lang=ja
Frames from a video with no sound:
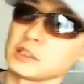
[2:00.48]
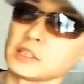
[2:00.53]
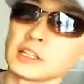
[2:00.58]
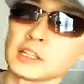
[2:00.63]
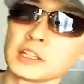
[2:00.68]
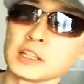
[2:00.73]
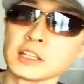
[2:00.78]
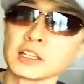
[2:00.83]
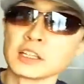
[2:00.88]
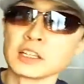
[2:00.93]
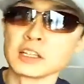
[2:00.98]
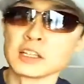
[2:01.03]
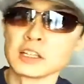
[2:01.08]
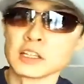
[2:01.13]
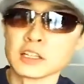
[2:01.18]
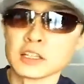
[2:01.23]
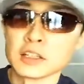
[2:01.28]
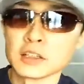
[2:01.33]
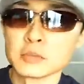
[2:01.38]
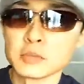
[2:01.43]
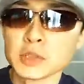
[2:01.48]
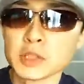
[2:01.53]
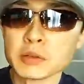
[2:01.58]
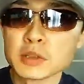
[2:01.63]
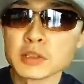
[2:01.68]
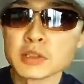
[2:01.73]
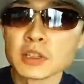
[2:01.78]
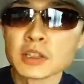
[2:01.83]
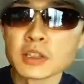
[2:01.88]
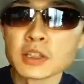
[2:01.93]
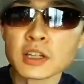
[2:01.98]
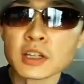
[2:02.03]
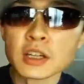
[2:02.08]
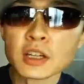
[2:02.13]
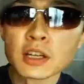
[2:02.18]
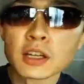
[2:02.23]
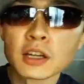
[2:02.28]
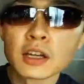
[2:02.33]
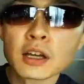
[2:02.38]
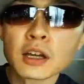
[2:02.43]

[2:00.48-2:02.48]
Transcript: えー、見えますかね。